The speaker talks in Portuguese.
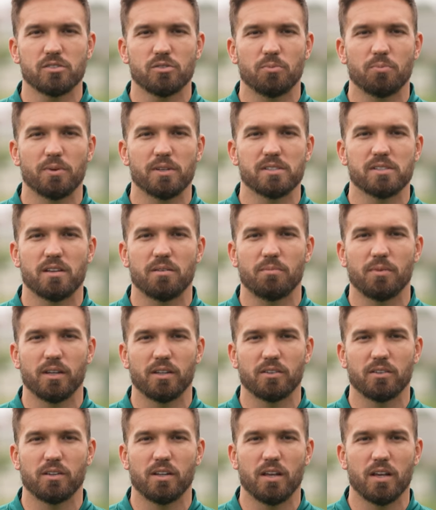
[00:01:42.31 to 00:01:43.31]
no
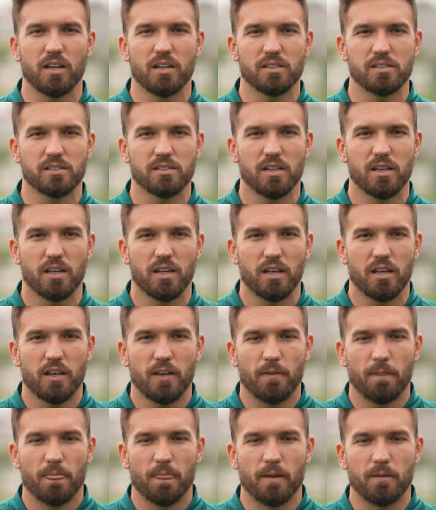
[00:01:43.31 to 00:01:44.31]
pensamento deles.
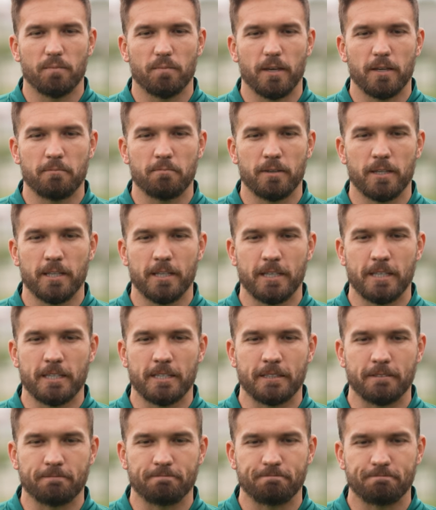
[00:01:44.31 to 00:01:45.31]
Também
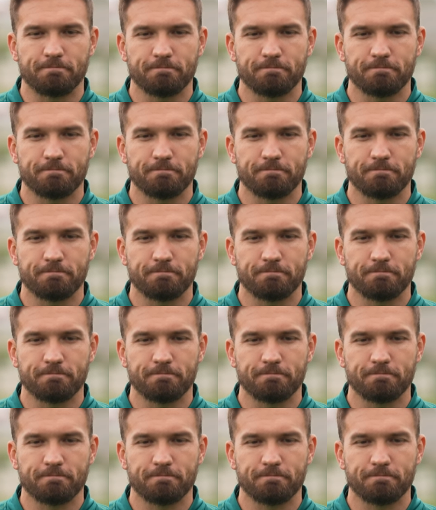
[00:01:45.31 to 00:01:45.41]
me...